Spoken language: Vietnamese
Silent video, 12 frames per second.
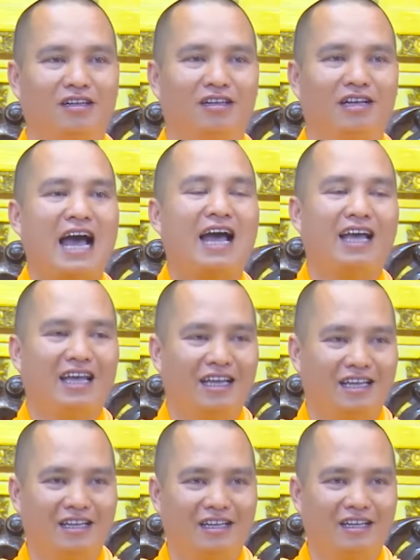Ngại,
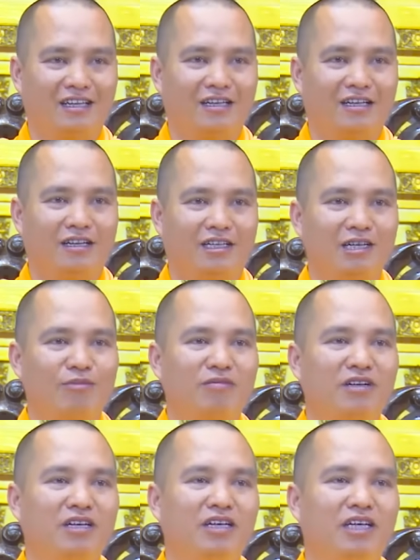nhưng mà
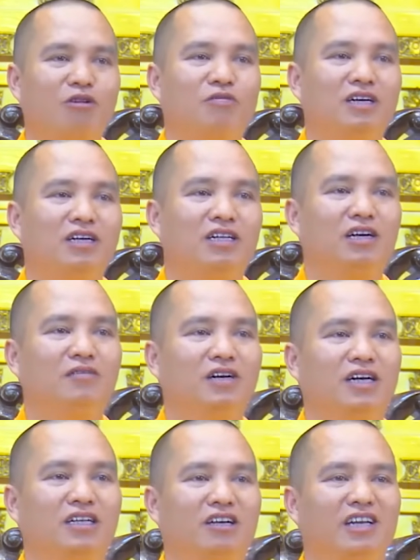vì yêu vợ thương
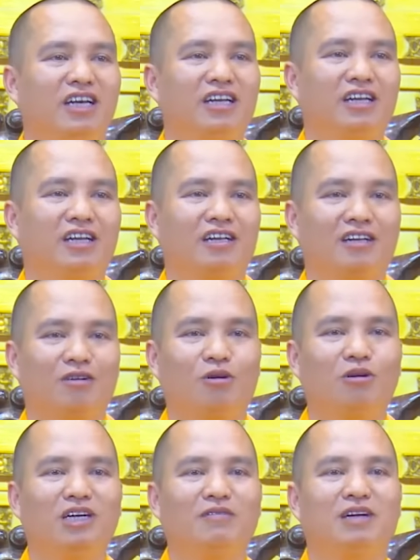vợ cho nên đó,
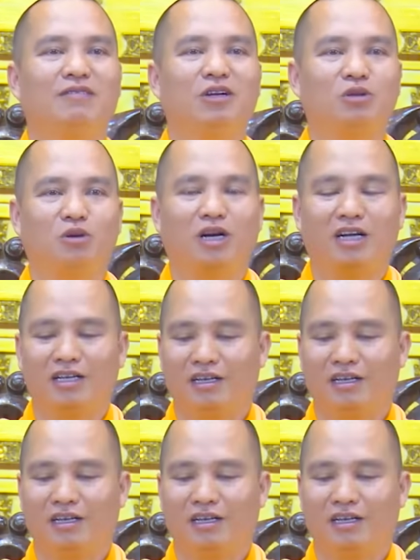cố đưa vợ vào chùa.